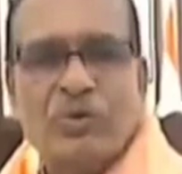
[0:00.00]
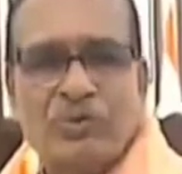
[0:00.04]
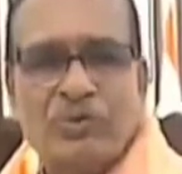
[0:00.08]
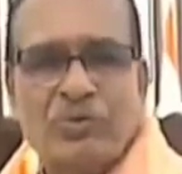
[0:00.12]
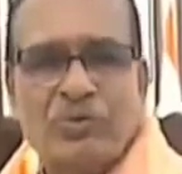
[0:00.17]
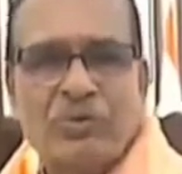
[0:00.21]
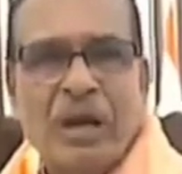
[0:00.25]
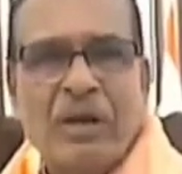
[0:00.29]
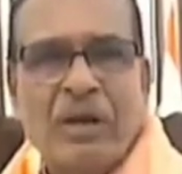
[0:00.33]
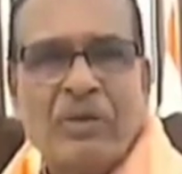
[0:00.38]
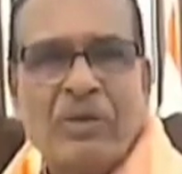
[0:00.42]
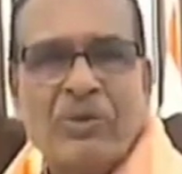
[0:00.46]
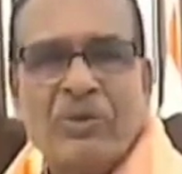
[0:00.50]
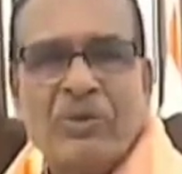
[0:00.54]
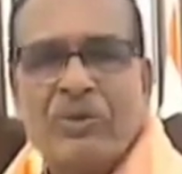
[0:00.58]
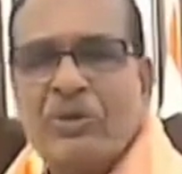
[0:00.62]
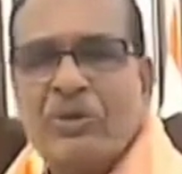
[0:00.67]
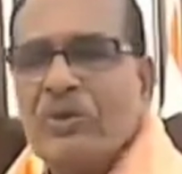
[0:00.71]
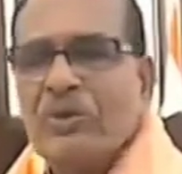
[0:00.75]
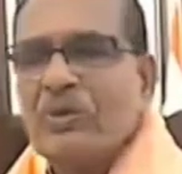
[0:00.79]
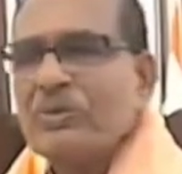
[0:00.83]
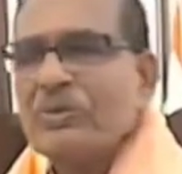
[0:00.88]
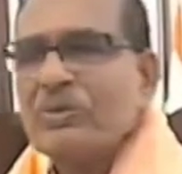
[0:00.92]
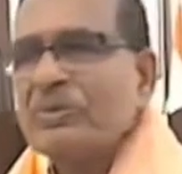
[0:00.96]
बहनों
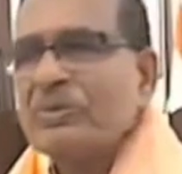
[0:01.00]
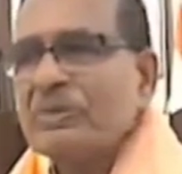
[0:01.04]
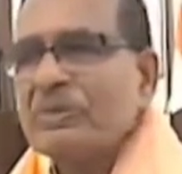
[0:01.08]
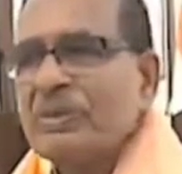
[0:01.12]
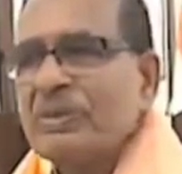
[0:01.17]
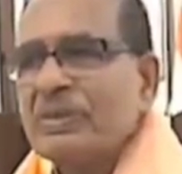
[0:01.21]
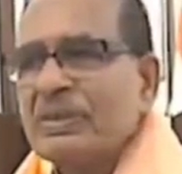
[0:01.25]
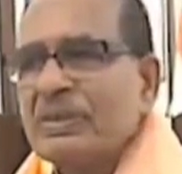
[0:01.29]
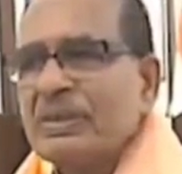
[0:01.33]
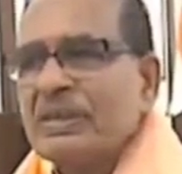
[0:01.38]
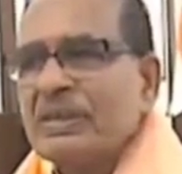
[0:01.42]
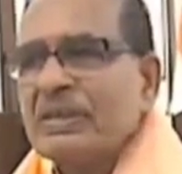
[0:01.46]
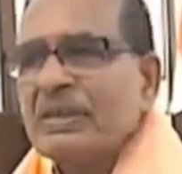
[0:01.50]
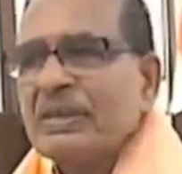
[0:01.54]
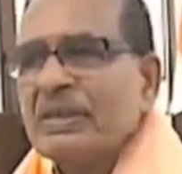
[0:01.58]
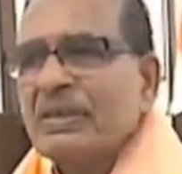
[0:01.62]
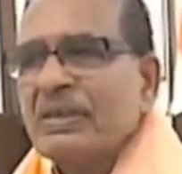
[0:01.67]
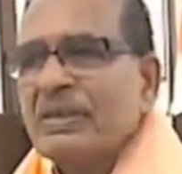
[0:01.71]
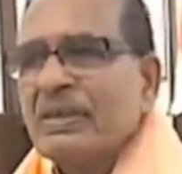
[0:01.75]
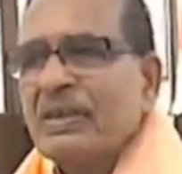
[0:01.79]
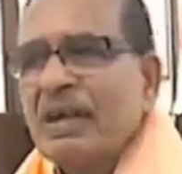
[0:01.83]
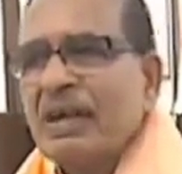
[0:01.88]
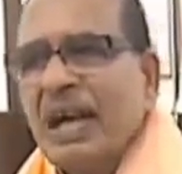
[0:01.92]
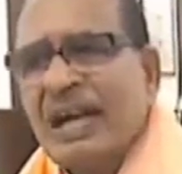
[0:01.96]
को
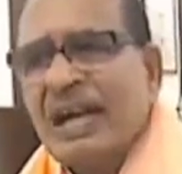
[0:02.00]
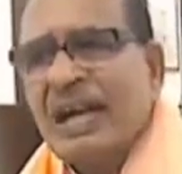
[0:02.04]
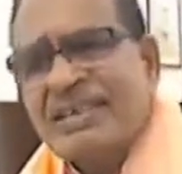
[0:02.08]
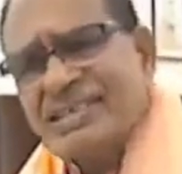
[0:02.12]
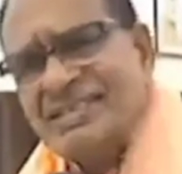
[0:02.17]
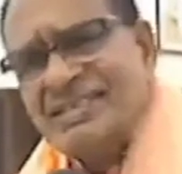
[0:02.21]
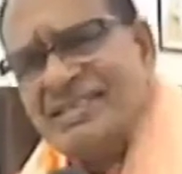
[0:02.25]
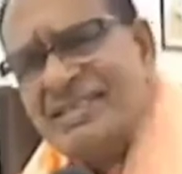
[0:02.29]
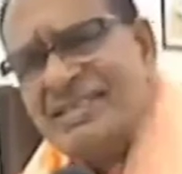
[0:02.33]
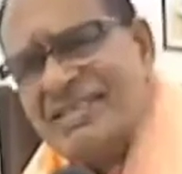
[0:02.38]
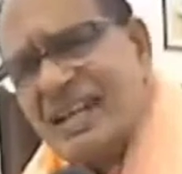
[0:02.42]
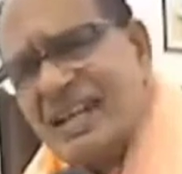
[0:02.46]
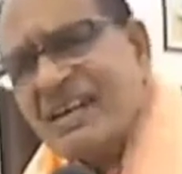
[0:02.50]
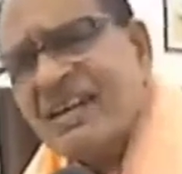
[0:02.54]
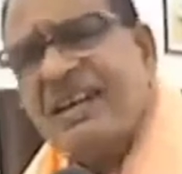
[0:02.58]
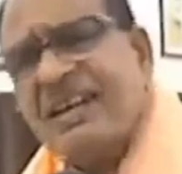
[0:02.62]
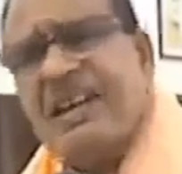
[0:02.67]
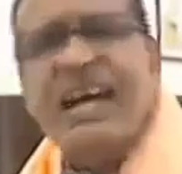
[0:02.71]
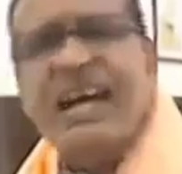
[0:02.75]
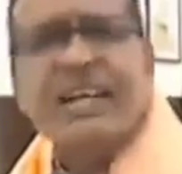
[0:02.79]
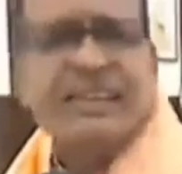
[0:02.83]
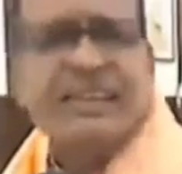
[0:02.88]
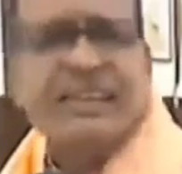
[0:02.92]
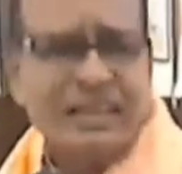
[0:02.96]
ऐसी
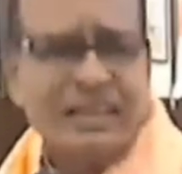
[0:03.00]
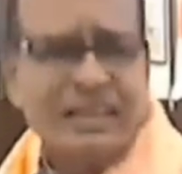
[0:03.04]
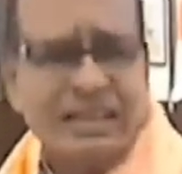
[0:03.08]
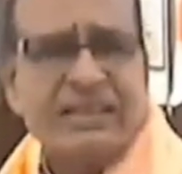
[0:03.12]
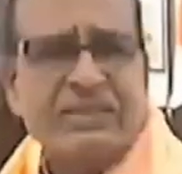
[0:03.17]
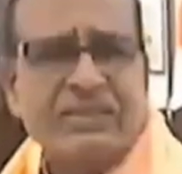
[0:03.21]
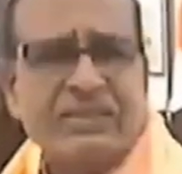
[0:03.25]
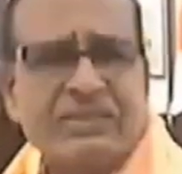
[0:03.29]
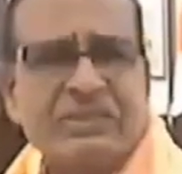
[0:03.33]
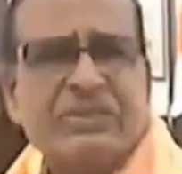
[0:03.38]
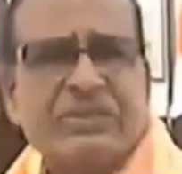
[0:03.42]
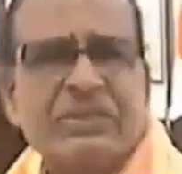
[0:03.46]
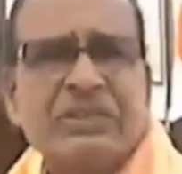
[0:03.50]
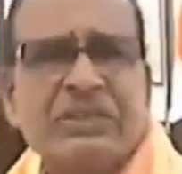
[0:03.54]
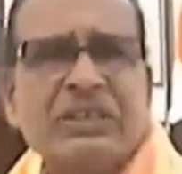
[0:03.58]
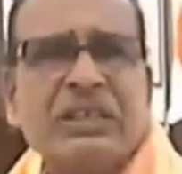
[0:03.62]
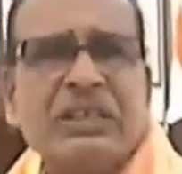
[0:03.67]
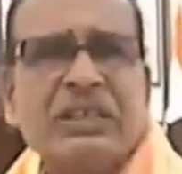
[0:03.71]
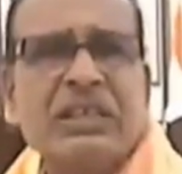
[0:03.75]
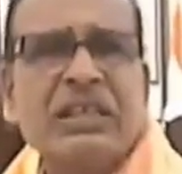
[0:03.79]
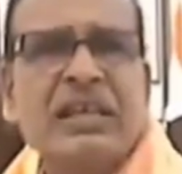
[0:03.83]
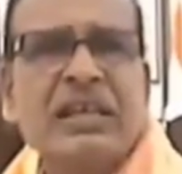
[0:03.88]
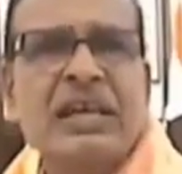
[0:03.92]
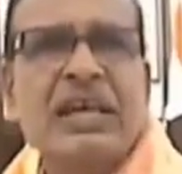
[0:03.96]
श्रृंखला थी
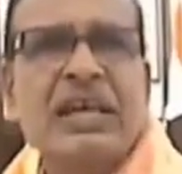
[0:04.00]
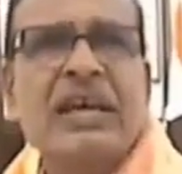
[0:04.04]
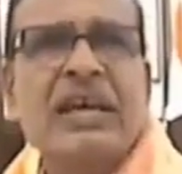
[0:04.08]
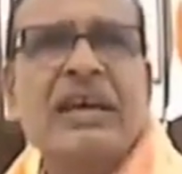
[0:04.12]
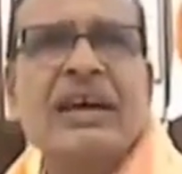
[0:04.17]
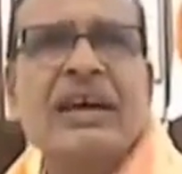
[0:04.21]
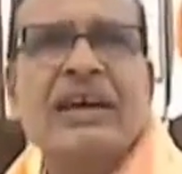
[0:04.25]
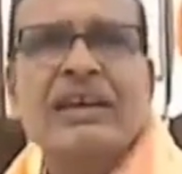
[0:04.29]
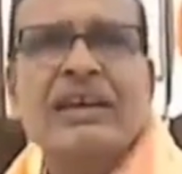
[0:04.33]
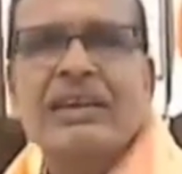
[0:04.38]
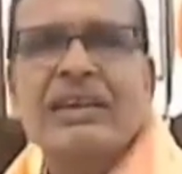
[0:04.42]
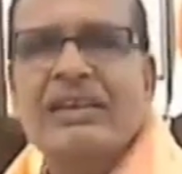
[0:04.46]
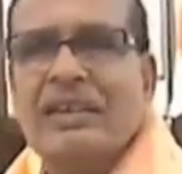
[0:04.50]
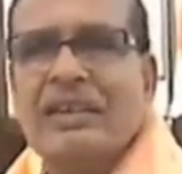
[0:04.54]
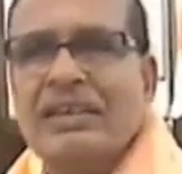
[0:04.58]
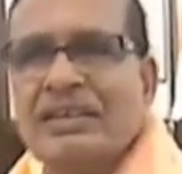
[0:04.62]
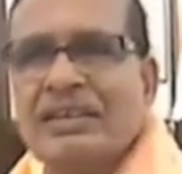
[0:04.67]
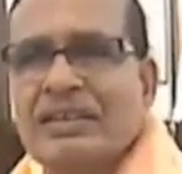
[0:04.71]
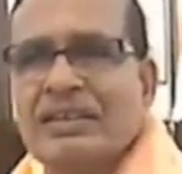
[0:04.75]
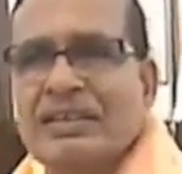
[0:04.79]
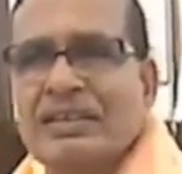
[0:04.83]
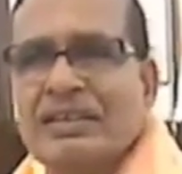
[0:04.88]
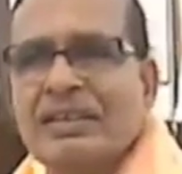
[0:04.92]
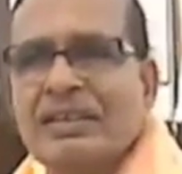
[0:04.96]
उसकी एक अगली
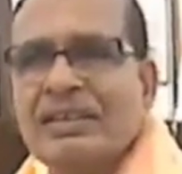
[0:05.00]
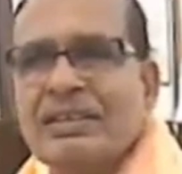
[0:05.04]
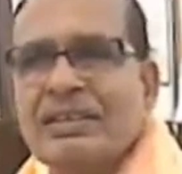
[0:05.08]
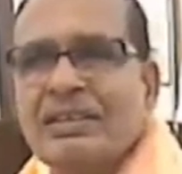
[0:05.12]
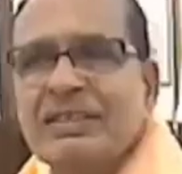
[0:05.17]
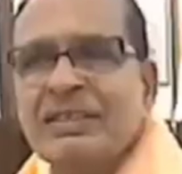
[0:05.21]
कड़ी थी